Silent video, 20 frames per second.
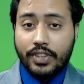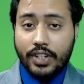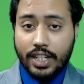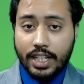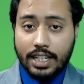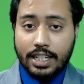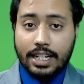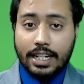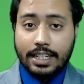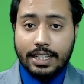
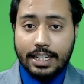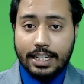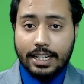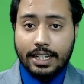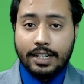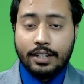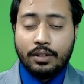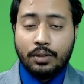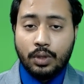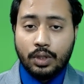ফ্রি
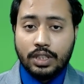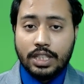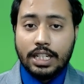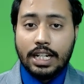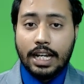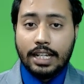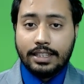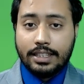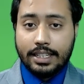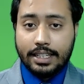র্যাডিক্যালের ক্ষতির
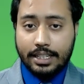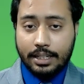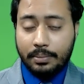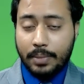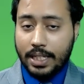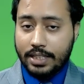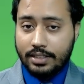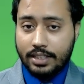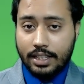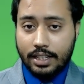হাত থেকে
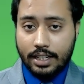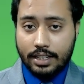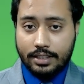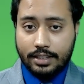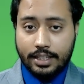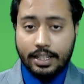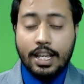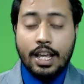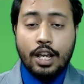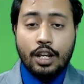বাঁচিয়ে
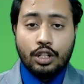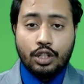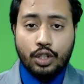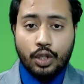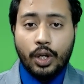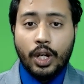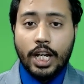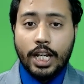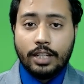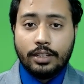রাখতে
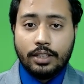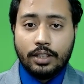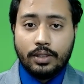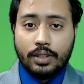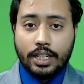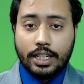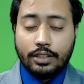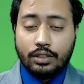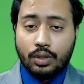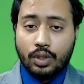সহায়তা
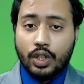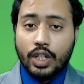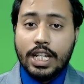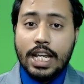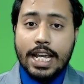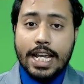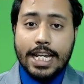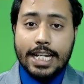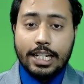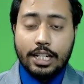করে এজন্যই
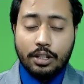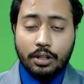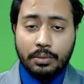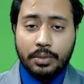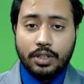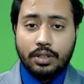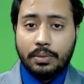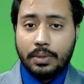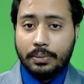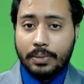
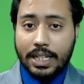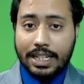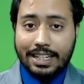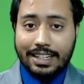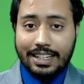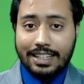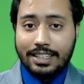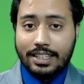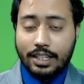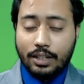নিয়মিতভাবে
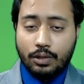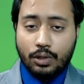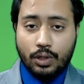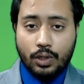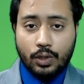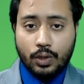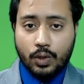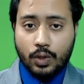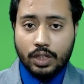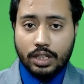গ্রিন টি
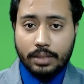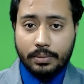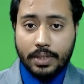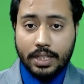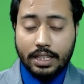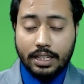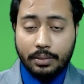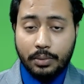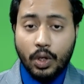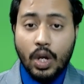গ্রহণ করতে
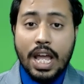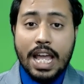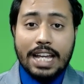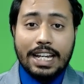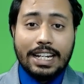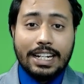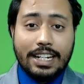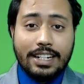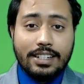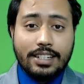পারেন এবং
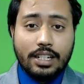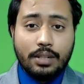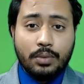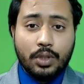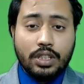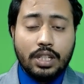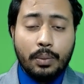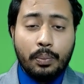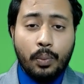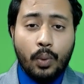গ্রিন টির
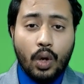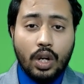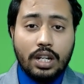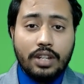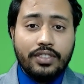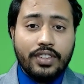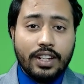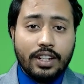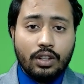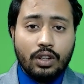মধ্যে
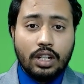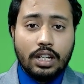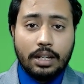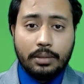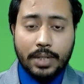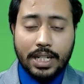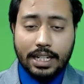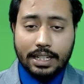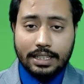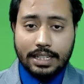পলিফেনল
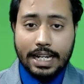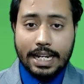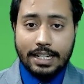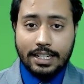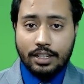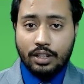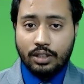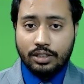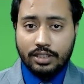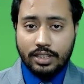নামের একটা
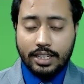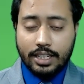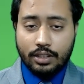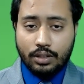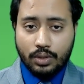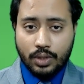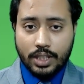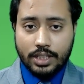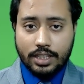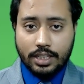অ্যান্টি অক্সিডেন্ট
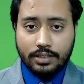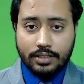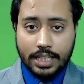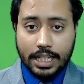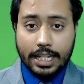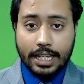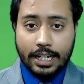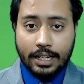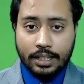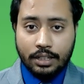রয়েছে যে
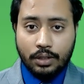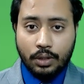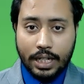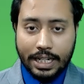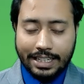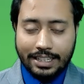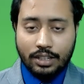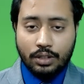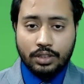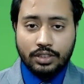
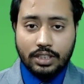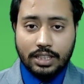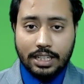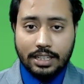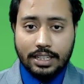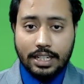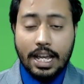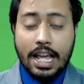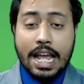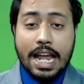অ্যান্টি
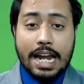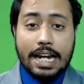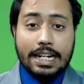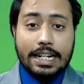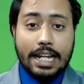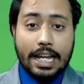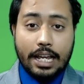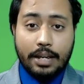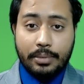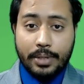অক্সিডেন্টটা
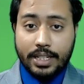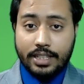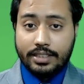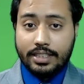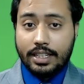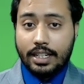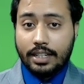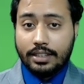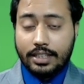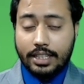
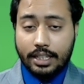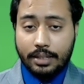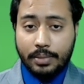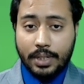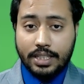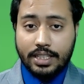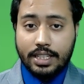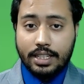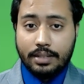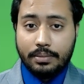ডায়াবেটিসের হাত থেকে
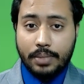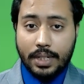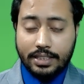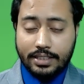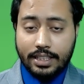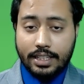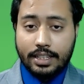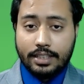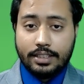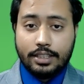বাঁচিয়ে
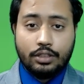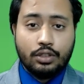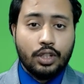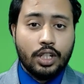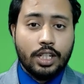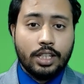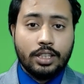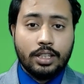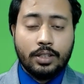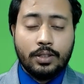বাঁচিয়ে রাখতে
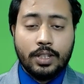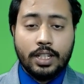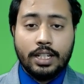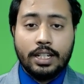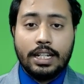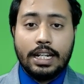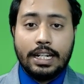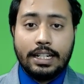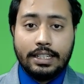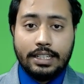সহায়তা করে
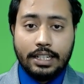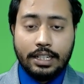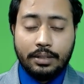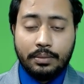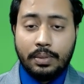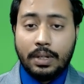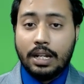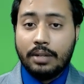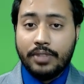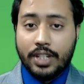অ্যান্টি
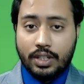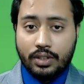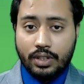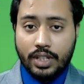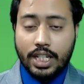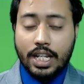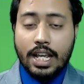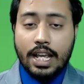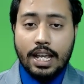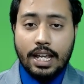
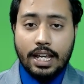ইনফ্লামেটরি